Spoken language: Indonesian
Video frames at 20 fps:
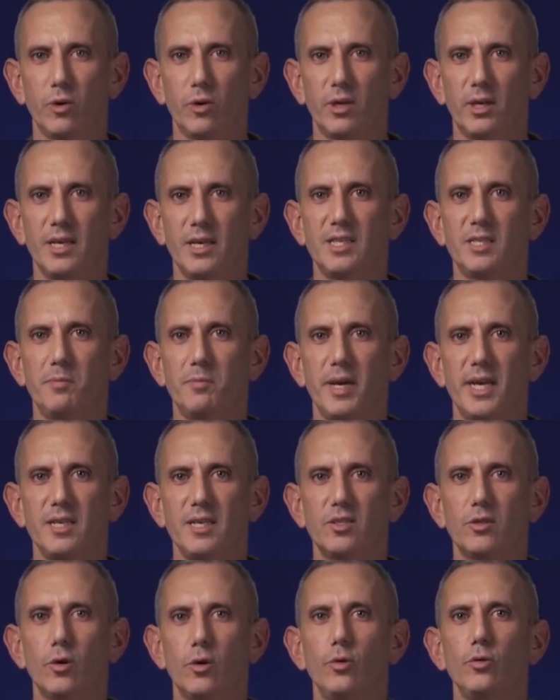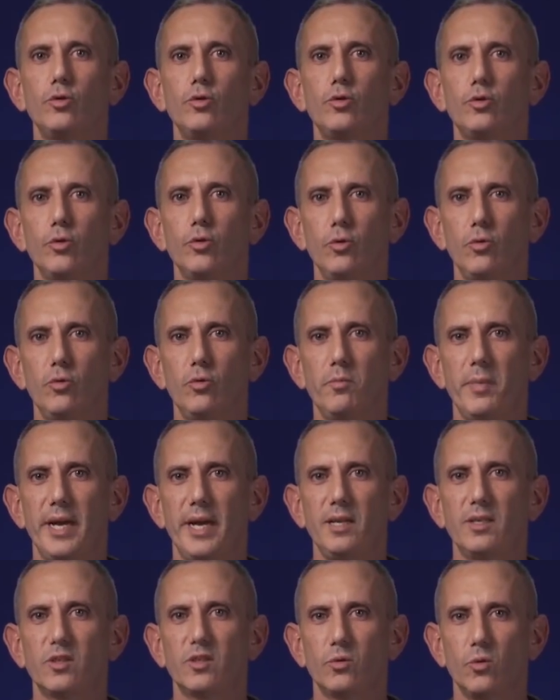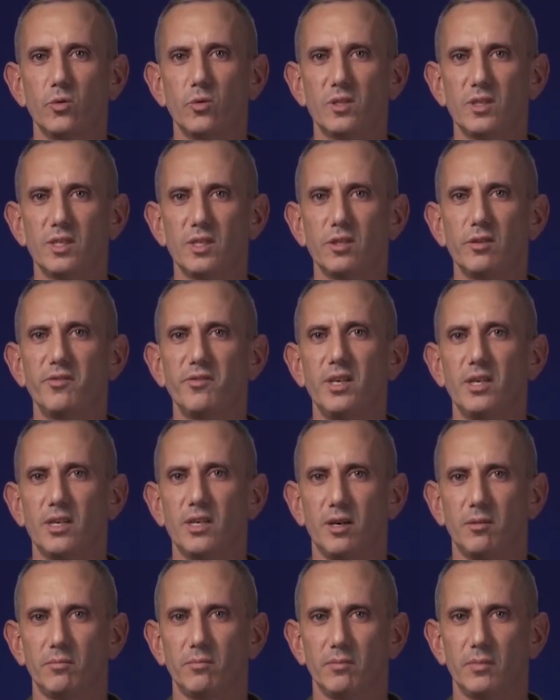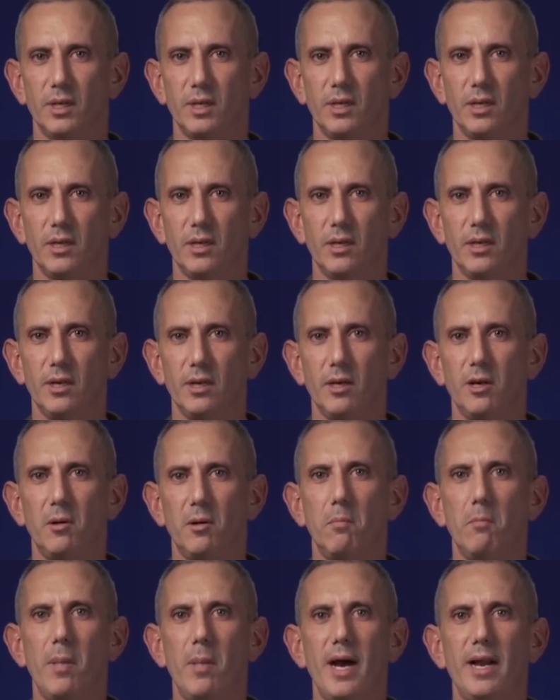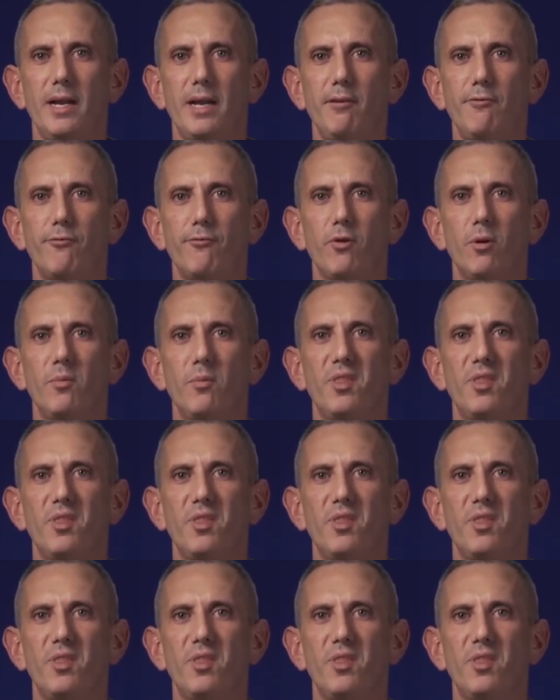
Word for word: Direktur Rumah Sakit Umum Sahel membantah tuduhan tersebut dan mengundang wartawan untuk mengunjungi rumah